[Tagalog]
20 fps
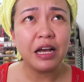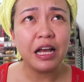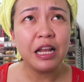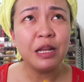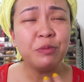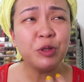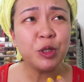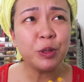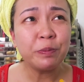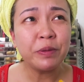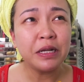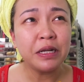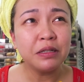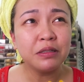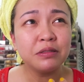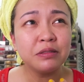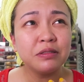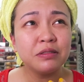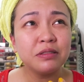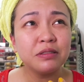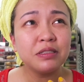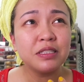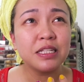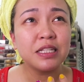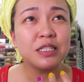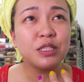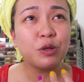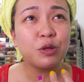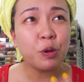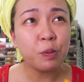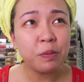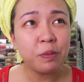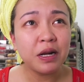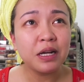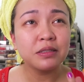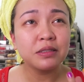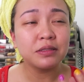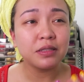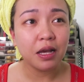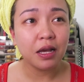alam niyo parang sa
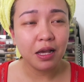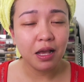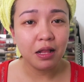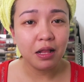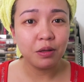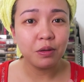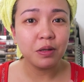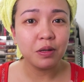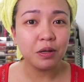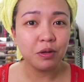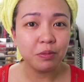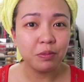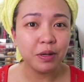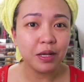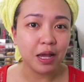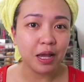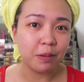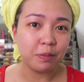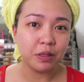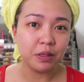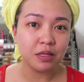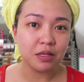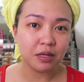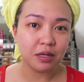sobrang tagal ko nang gumagamit